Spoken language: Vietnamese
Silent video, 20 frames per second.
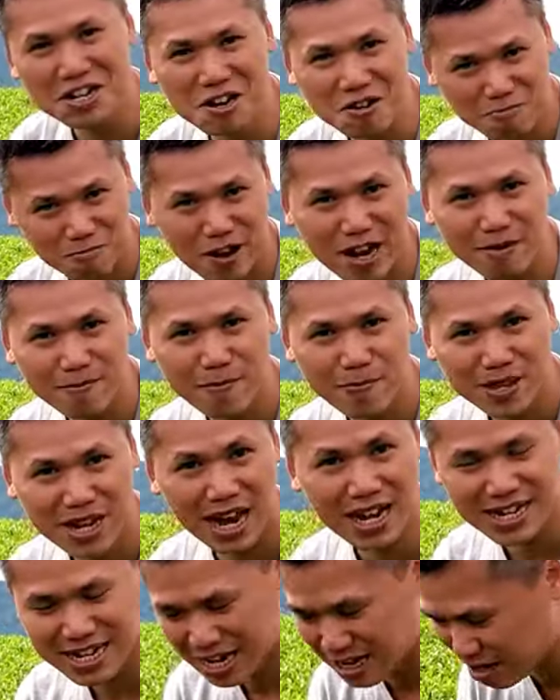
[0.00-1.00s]
được phép
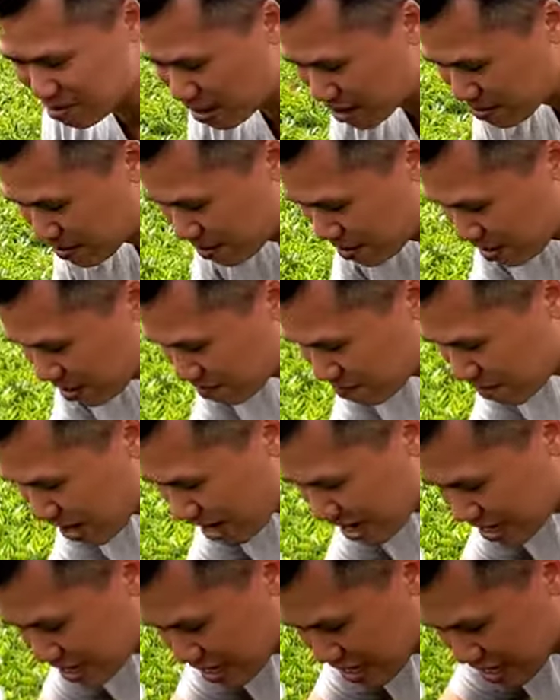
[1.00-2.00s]
ngắt nha các bạn
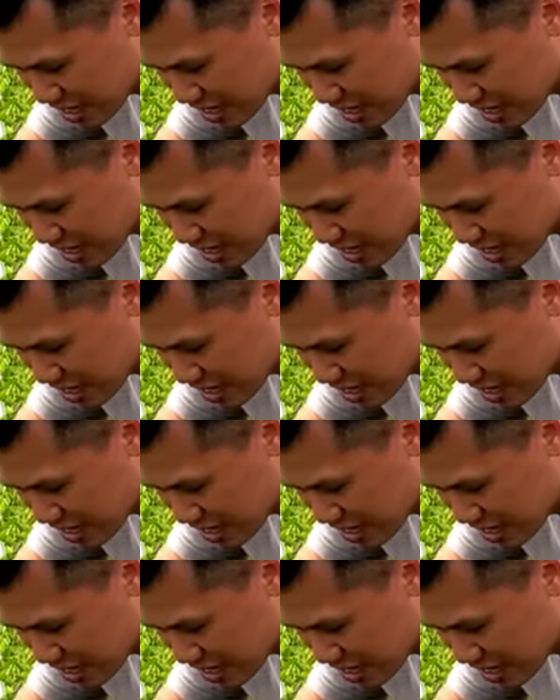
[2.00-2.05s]
và